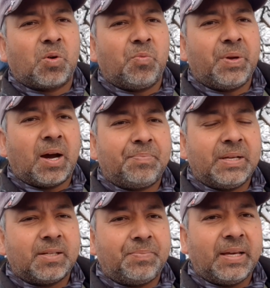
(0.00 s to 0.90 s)
को भी
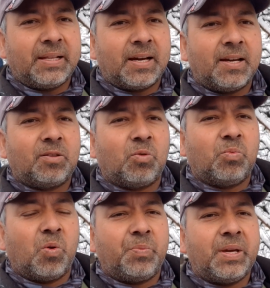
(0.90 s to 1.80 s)
आपने जब देना है तो
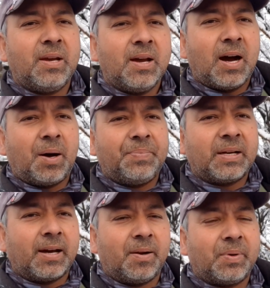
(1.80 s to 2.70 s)
वो भी आपने
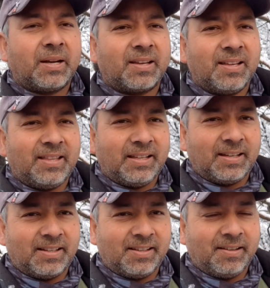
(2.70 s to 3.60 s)
गर्म करके
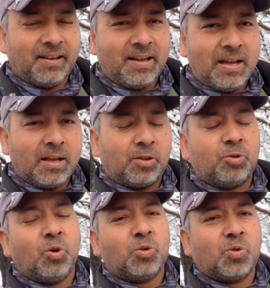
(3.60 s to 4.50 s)
देना है तो
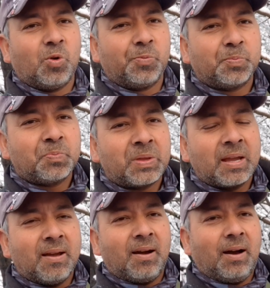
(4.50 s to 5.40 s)
दोस्तों
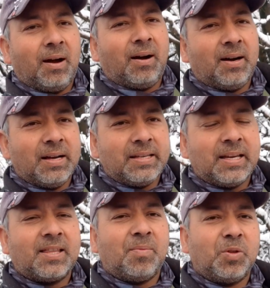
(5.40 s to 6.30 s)
आ,
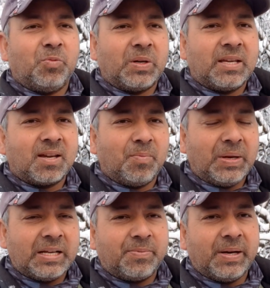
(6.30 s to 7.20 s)
ये था मधुमक्खी का
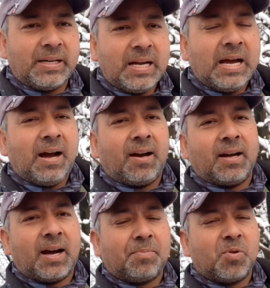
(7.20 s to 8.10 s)
मैनेजमेंट
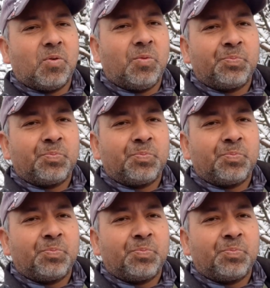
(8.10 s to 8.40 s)
अगर आपको